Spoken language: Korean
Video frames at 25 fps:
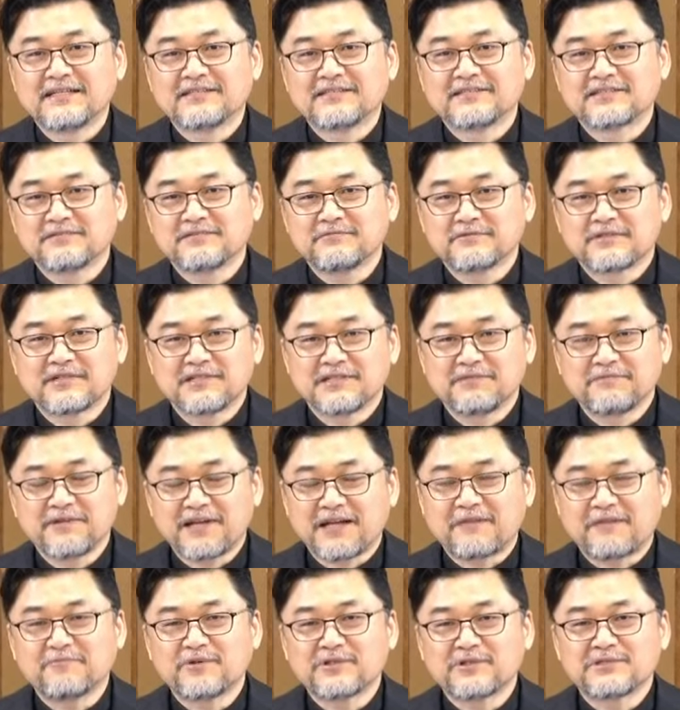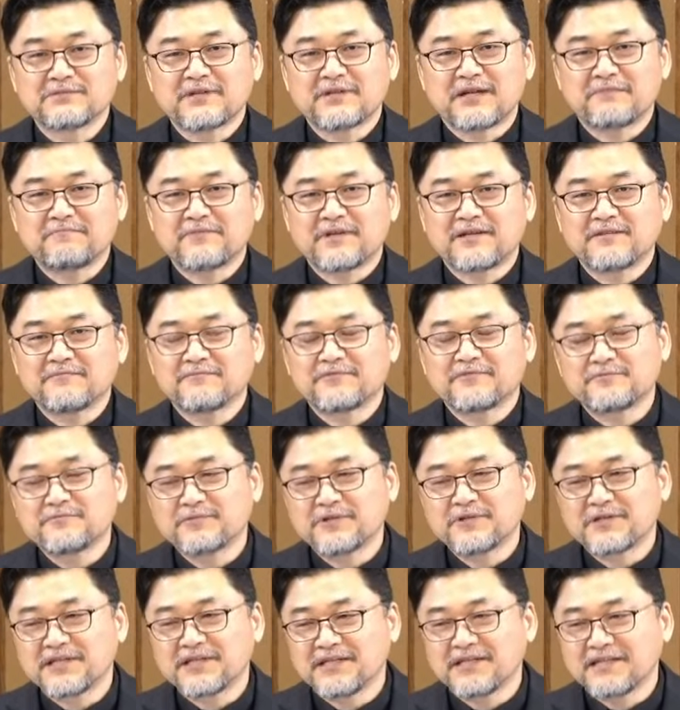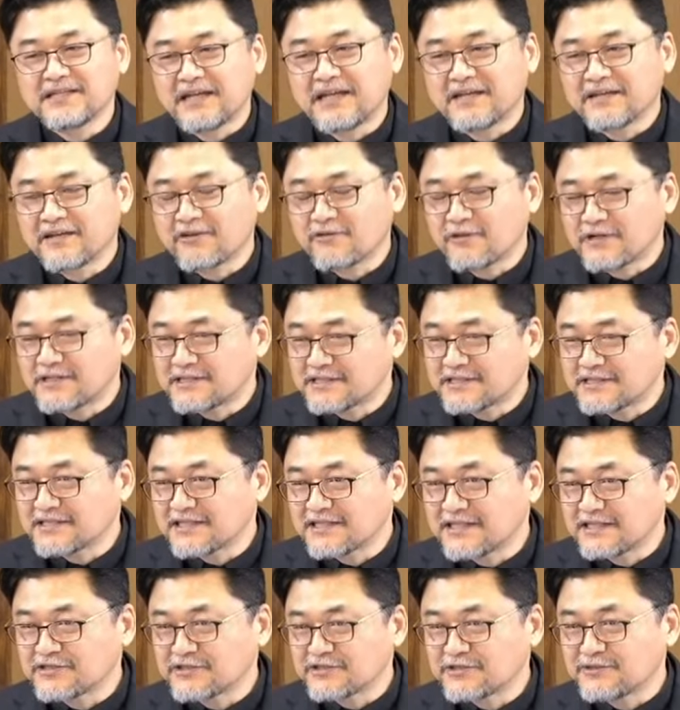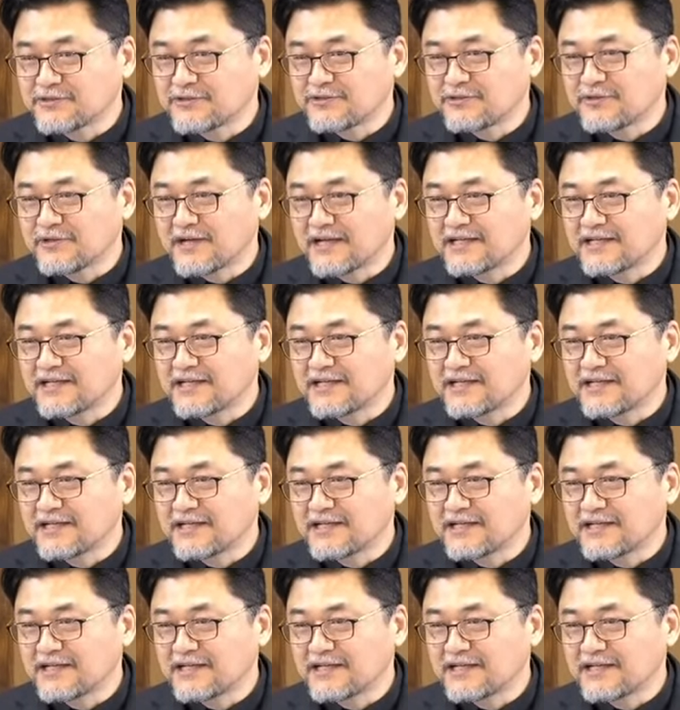지금 그림은 안 보여지만 아빠는 분명히 이 아이에게 관심 가지고